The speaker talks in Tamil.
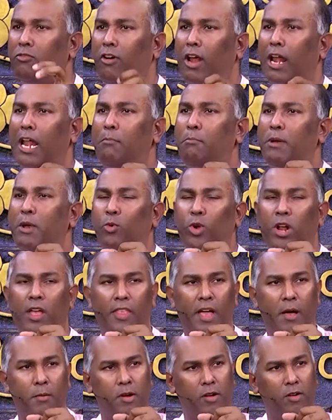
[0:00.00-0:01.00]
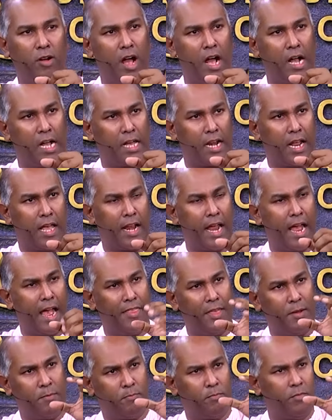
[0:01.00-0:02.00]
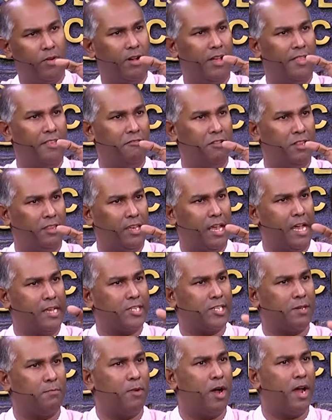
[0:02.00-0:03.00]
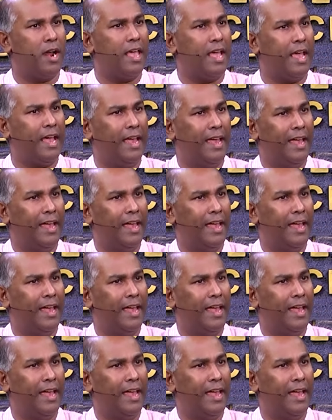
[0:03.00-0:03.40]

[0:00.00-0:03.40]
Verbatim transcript: வல்லமை உள்ளதா ஆக்குறாரு அதை அதை வித்தியாசமான